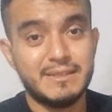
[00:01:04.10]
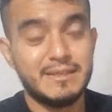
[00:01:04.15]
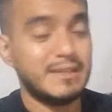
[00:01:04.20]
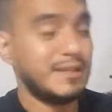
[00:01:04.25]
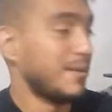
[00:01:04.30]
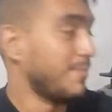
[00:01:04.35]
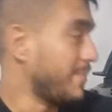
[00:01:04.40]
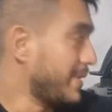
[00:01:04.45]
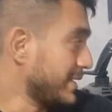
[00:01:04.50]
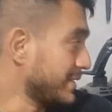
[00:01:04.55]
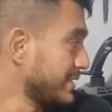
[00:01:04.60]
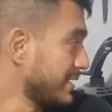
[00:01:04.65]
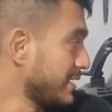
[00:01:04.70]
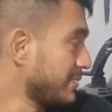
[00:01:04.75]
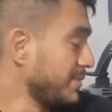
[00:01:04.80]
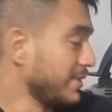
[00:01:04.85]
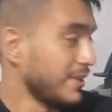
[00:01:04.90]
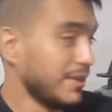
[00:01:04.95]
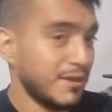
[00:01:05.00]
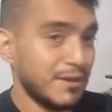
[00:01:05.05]
la parte del
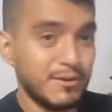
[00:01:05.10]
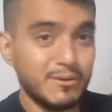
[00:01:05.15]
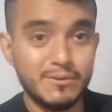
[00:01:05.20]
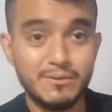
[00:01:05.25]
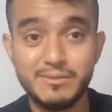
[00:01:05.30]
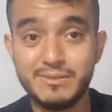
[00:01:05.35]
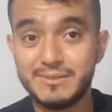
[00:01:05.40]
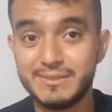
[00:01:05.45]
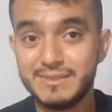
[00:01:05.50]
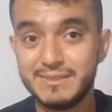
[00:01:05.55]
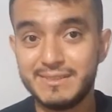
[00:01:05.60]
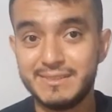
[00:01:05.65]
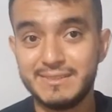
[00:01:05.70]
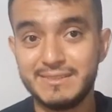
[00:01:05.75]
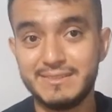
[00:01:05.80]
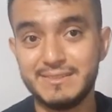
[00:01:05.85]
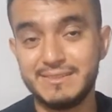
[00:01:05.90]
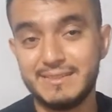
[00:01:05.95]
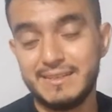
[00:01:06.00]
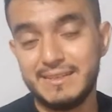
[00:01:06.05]
video
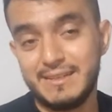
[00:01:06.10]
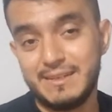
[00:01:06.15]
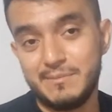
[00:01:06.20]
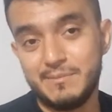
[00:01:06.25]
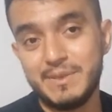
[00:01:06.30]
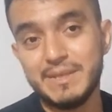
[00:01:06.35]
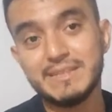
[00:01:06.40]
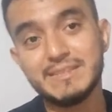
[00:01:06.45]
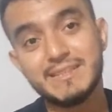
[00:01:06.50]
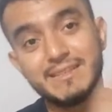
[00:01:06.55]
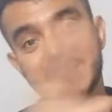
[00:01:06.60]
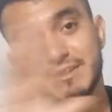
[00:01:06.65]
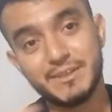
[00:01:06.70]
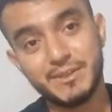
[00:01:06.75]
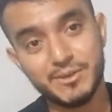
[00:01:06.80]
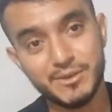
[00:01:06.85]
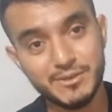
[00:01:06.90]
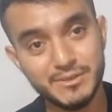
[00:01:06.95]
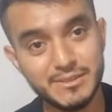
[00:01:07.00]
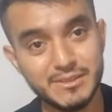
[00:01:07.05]
eh, del mes
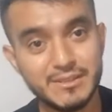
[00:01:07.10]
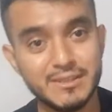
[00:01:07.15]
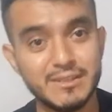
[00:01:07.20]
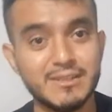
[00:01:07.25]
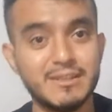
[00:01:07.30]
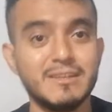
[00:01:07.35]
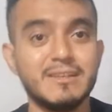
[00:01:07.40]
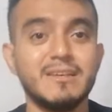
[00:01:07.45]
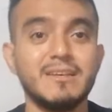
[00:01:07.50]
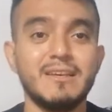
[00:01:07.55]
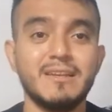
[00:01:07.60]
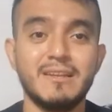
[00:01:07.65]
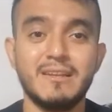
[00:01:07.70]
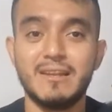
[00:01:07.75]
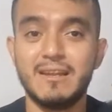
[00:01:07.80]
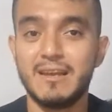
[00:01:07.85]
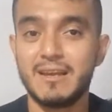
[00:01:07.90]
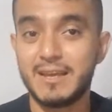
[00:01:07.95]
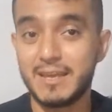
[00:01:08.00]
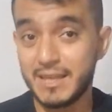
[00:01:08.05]
anterior en
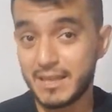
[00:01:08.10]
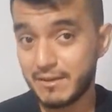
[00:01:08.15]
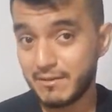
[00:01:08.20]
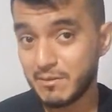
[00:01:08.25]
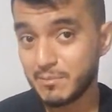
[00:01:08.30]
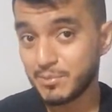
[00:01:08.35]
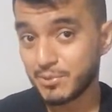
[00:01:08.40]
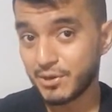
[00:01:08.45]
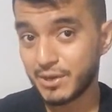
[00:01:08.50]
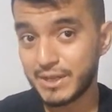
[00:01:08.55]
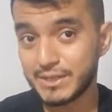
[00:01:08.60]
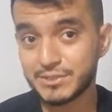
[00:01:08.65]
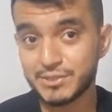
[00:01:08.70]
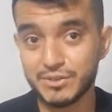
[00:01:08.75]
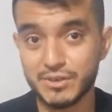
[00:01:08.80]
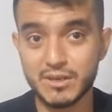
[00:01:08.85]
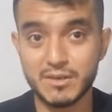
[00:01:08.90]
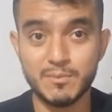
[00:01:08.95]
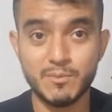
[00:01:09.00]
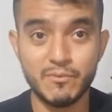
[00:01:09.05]
la que daba el progreso
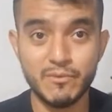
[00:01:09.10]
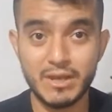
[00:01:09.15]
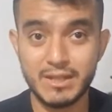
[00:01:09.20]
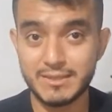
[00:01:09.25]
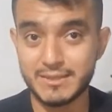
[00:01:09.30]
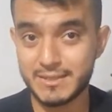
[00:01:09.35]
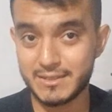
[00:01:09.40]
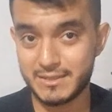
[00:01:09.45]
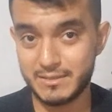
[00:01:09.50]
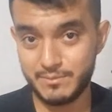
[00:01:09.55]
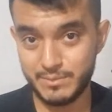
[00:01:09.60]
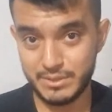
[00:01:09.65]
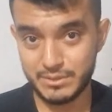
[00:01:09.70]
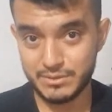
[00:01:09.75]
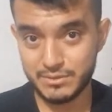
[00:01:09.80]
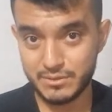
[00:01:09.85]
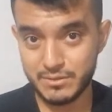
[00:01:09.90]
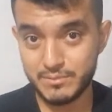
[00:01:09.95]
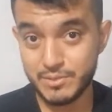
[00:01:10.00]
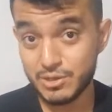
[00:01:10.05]
de cómo va el
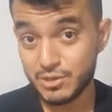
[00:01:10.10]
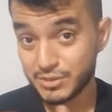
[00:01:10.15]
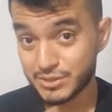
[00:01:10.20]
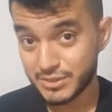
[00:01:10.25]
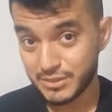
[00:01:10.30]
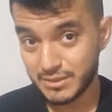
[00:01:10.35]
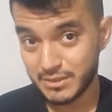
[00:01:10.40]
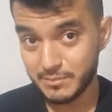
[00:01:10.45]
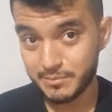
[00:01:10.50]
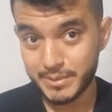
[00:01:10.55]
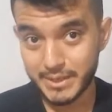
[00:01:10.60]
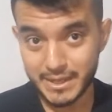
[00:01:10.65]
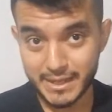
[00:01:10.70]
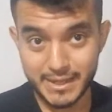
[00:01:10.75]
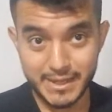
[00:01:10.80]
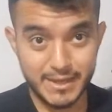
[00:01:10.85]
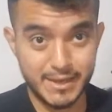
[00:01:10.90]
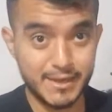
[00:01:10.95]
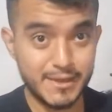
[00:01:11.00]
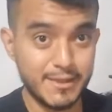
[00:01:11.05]
tratamiento de minoxidil para
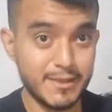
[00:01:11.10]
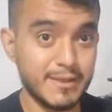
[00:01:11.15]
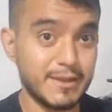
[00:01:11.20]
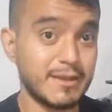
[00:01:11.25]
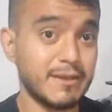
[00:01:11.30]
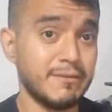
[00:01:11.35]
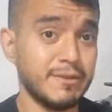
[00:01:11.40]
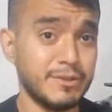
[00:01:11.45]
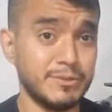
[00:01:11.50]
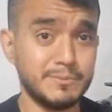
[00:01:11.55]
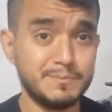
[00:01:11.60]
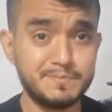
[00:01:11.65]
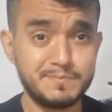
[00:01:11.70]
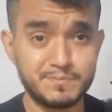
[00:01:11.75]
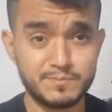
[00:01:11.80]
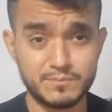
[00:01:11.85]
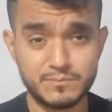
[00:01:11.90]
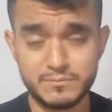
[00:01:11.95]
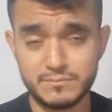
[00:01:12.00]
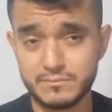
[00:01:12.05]
la caída del cabello.
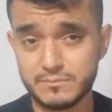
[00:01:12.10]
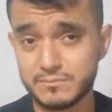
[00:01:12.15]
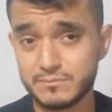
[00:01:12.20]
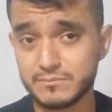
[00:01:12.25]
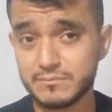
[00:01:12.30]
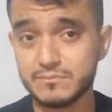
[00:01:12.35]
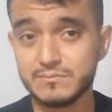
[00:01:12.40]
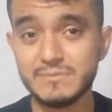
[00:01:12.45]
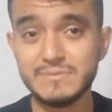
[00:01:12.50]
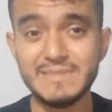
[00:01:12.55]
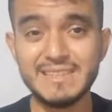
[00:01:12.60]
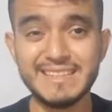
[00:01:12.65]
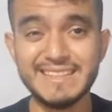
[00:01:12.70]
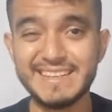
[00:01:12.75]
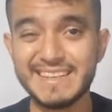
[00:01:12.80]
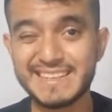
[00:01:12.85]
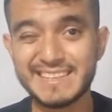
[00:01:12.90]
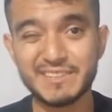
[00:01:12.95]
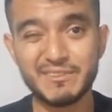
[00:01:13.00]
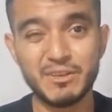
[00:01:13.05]

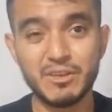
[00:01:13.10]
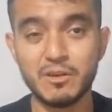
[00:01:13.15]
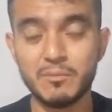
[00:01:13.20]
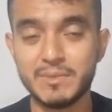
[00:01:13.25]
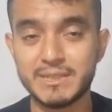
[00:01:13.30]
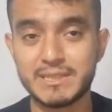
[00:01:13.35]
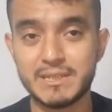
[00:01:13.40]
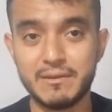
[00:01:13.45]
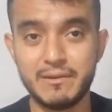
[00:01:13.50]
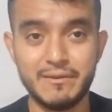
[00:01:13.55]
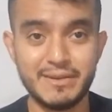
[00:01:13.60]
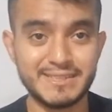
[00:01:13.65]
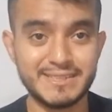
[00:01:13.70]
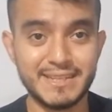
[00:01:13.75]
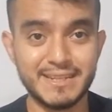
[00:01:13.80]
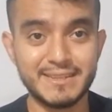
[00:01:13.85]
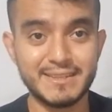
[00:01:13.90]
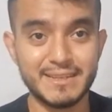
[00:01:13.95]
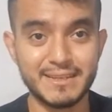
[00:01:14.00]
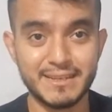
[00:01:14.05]
En ese video me trae
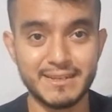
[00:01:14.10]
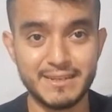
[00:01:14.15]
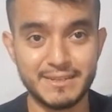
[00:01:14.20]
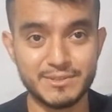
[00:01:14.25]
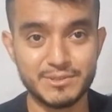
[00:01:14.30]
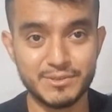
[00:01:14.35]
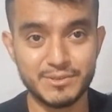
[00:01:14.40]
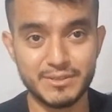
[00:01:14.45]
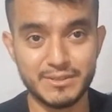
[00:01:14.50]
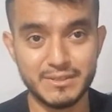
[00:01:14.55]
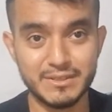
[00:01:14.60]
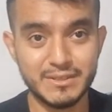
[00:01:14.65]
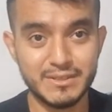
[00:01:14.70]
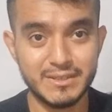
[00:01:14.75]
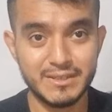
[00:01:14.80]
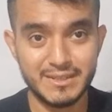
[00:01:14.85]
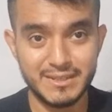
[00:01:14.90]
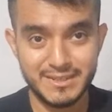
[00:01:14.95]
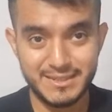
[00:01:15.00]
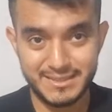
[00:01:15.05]
bastante en el hecho de,
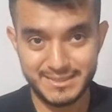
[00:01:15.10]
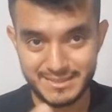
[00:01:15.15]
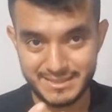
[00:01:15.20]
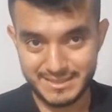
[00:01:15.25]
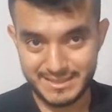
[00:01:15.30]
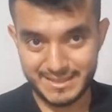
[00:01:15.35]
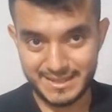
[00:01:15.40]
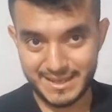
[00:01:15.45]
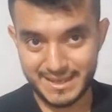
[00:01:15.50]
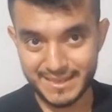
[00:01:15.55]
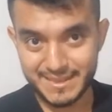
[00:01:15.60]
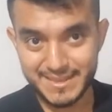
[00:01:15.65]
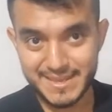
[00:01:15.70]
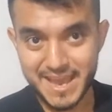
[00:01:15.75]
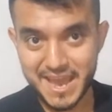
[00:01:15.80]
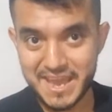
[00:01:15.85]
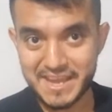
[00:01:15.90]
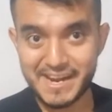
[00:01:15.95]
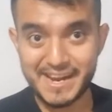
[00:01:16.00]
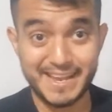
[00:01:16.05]
de qué
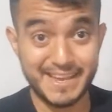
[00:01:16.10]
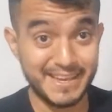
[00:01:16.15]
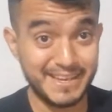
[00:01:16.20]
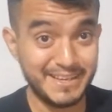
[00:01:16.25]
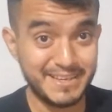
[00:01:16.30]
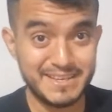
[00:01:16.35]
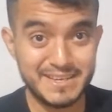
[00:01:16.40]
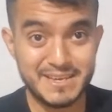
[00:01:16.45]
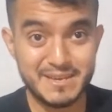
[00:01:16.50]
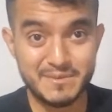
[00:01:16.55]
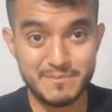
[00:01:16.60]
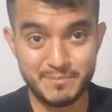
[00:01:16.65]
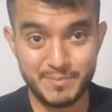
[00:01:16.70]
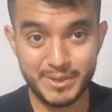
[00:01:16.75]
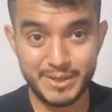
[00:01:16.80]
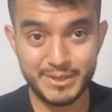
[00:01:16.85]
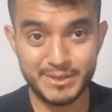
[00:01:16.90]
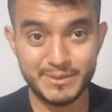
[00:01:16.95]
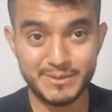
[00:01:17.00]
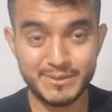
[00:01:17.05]
día era qué,
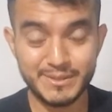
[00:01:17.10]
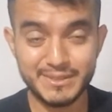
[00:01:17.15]
pero